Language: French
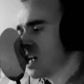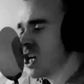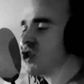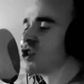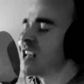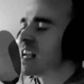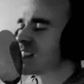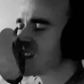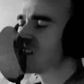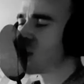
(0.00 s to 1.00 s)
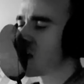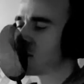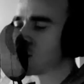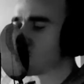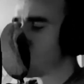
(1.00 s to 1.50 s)
J'étais assis dans la
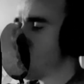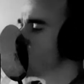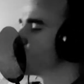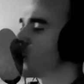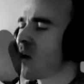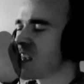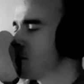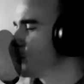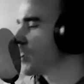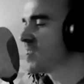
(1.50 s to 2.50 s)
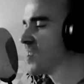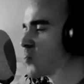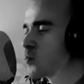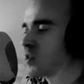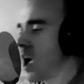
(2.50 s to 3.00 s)
voiture, je te voyais voyais briser
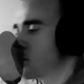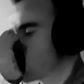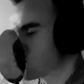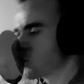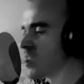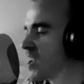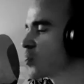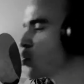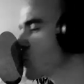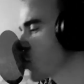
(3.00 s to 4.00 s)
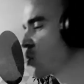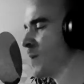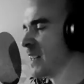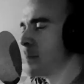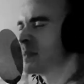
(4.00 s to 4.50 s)
son armure, jusqu'à ce que le sang se
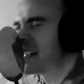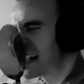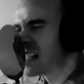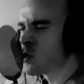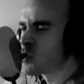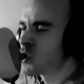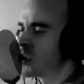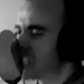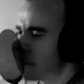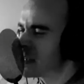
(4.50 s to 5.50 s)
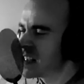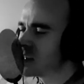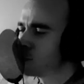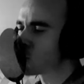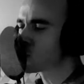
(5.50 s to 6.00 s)
mette à pisser sur le sol tapissé
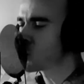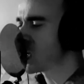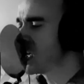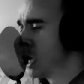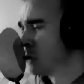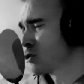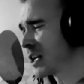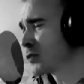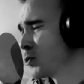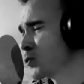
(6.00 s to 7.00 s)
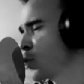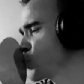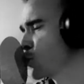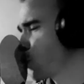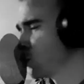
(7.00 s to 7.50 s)
de branches gelées, jusqu'à ce que le seul
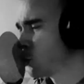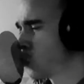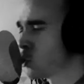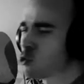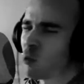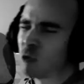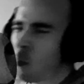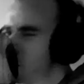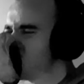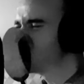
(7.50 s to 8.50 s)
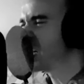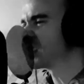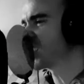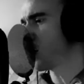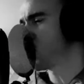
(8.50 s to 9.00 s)
son qu'on entende soit ton putain de
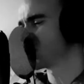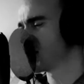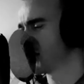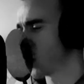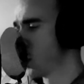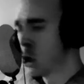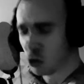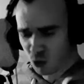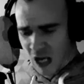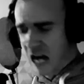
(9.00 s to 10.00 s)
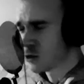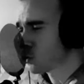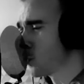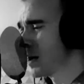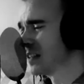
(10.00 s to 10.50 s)
rire mortifiant. Soudain elle
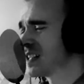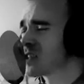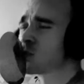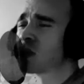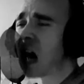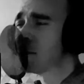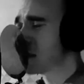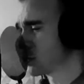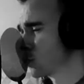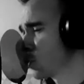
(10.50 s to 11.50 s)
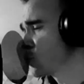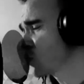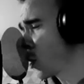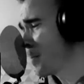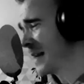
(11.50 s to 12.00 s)
tombe à terre, son crâne percute le
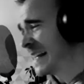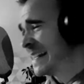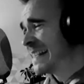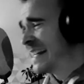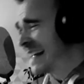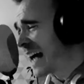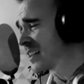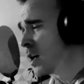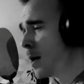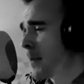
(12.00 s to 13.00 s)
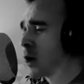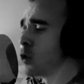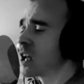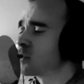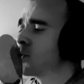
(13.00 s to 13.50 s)
sol, mais qu'est-ce qui craque Ma
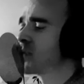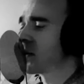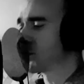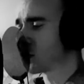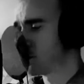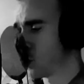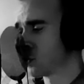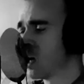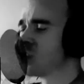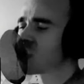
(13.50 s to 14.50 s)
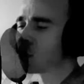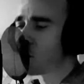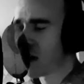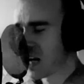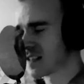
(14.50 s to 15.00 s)
colère devient furibonde, j'accours
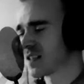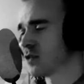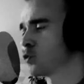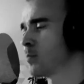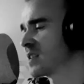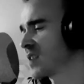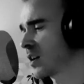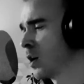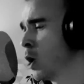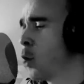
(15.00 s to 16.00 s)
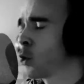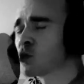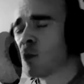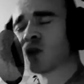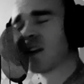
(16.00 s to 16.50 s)
vers la scène du massacre.
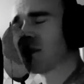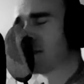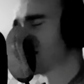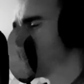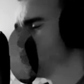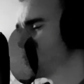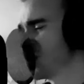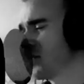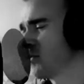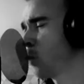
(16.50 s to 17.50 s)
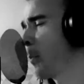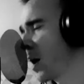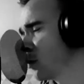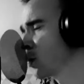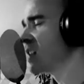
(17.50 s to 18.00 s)
Heureusement tes frappes abusives n'ont pas
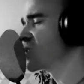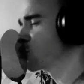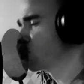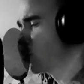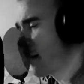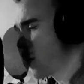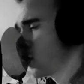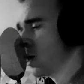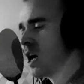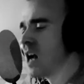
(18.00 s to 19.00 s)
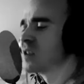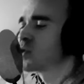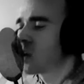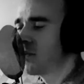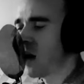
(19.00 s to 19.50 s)
eu raison de maman. Elle se
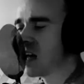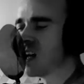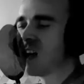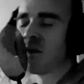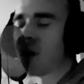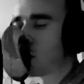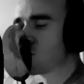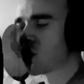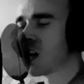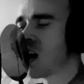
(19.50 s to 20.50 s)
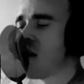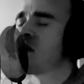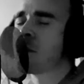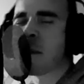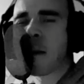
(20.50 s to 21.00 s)
réveille, effarouchée,
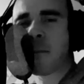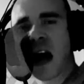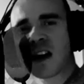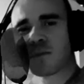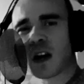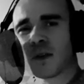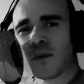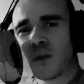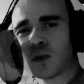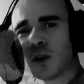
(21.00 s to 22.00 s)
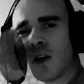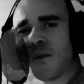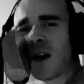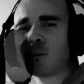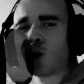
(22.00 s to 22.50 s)
flippée mais belle et bien vivante.
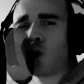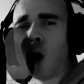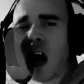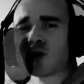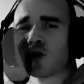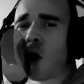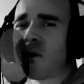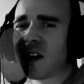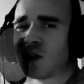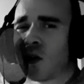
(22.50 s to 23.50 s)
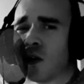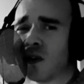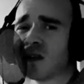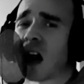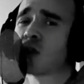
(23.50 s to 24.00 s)
Femme de courage durant 20 ans,
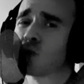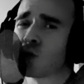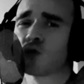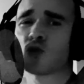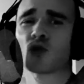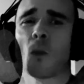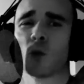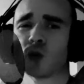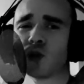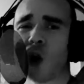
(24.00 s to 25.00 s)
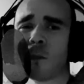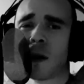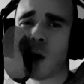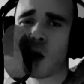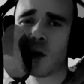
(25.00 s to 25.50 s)
ta rage court jusqu'en mon dedans,
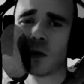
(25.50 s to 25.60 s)
maman.